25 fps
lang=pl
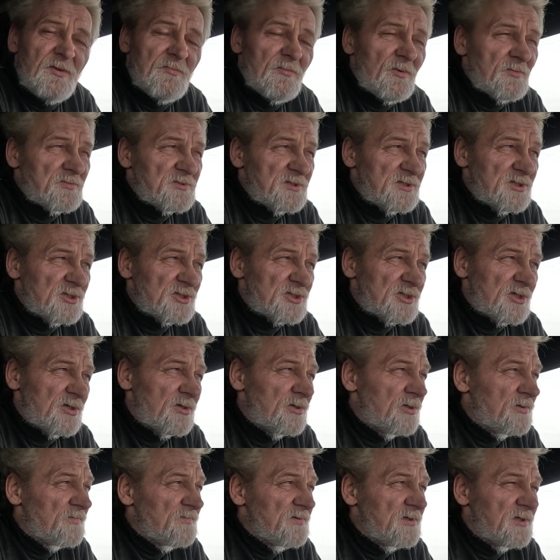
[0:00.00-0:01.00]
Bo przecież te
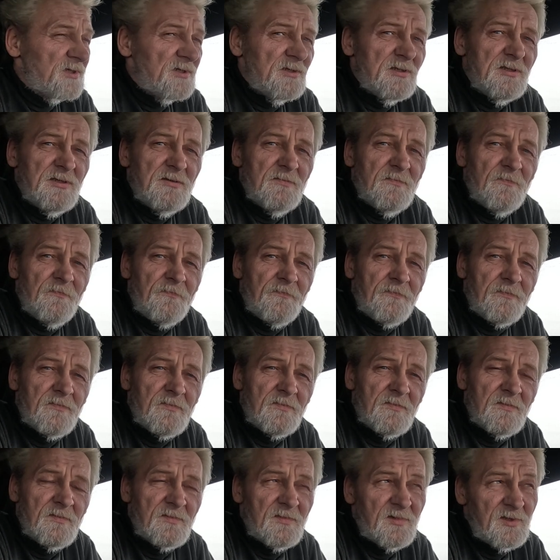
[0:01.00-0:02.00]
holowniki,
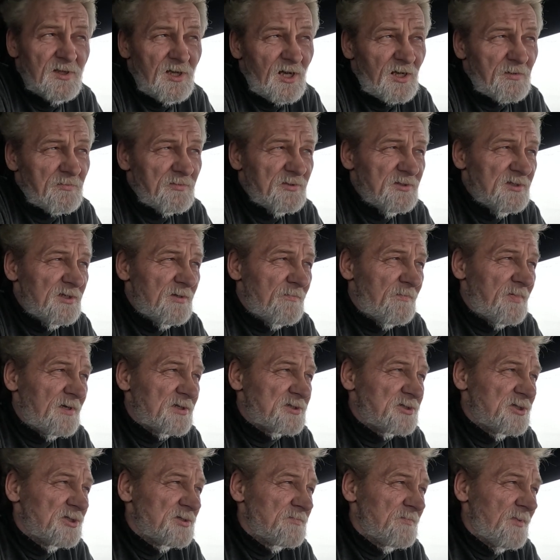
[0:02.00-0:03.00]
jakby nie
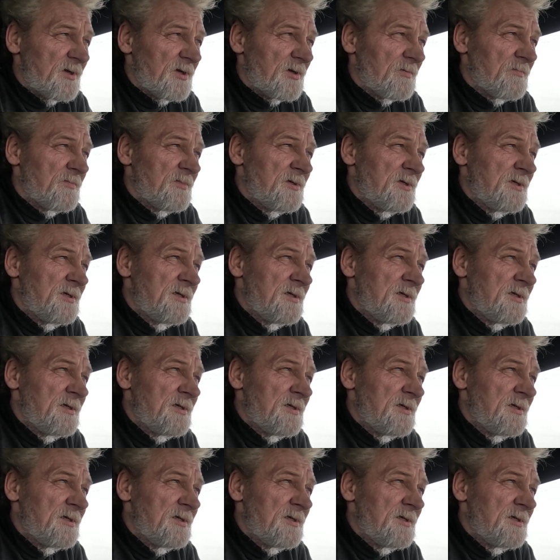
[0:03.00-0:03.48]
patrzeć, mają